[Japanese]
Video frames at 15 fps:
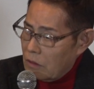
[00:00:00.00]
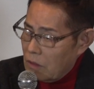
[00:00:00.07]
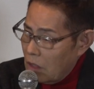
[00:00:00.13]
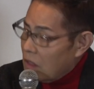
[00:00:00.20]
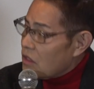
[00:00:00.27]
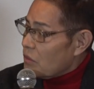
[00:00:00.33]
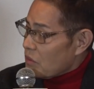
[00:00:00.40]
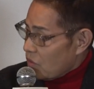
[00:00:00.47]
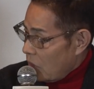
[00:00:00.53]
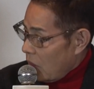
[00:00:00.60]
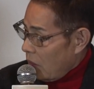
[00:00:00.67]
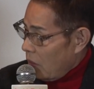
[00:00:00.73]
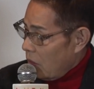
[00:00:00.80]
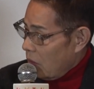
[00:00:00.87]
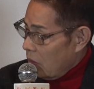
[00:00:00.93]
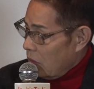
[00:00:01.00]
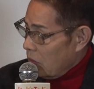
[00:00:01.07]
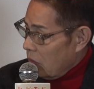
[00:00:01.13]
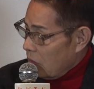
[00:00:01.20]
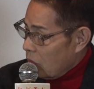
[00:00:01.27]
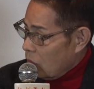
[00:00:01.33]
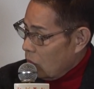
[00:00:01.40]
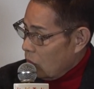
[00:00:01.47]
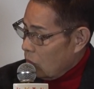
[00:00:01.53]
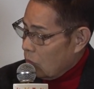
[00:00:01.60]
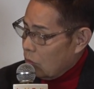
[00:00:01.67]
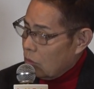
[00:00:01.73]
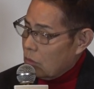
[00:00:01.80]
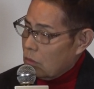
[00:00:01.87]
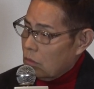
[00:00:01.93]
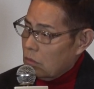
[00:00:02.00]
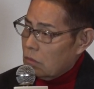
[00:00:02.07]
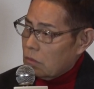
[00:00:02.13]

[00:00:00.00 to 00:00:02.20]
考えてますね。あのー